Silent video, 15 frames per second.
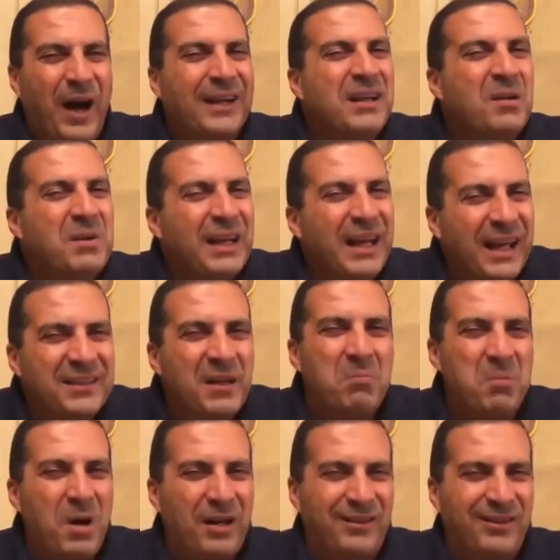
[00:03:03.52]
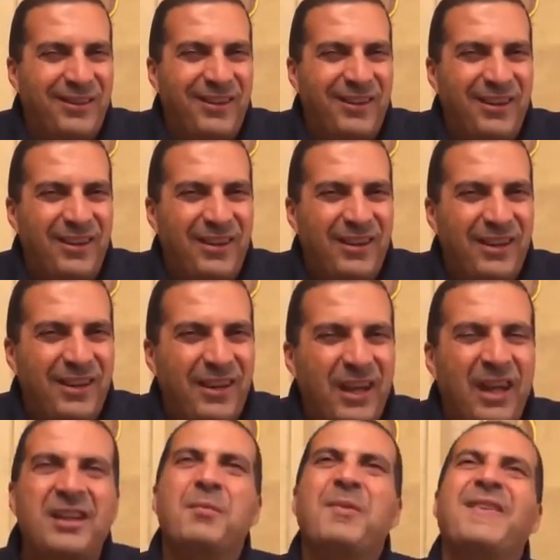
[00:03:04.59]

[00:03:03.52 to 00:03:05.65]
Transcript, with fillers: وعدم الادب مع الله انت